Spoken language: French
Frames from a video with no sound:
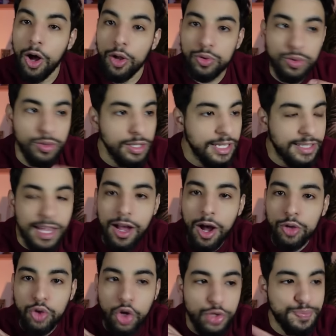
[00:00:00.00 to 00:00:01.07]
il était
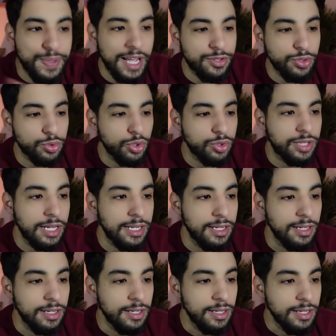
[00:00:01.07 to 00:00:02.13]
en transpiration totale.
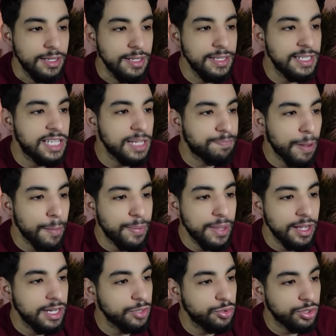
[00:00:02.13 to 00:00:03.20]
Il était pas bien,
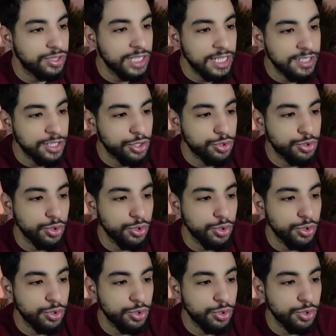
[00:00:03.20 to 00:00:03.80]
il a dû retirer ses chaussures